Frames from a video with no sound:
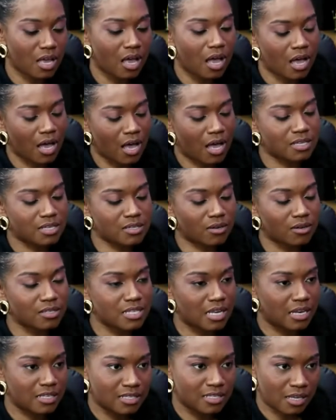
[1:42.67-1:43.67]
A, as aulas
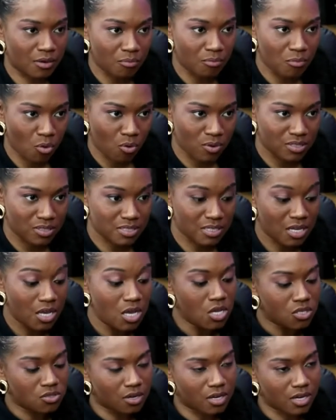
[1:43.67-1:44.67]
elas eram boas,
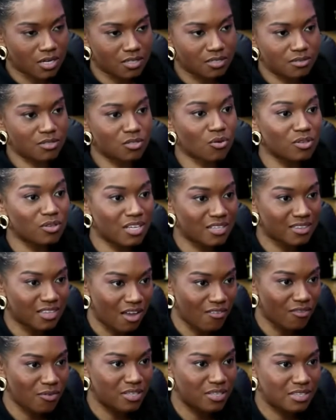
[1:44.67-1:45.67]
só que elas não se
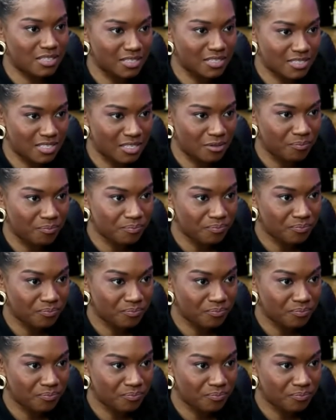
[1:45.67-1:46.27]
conectavam entre si.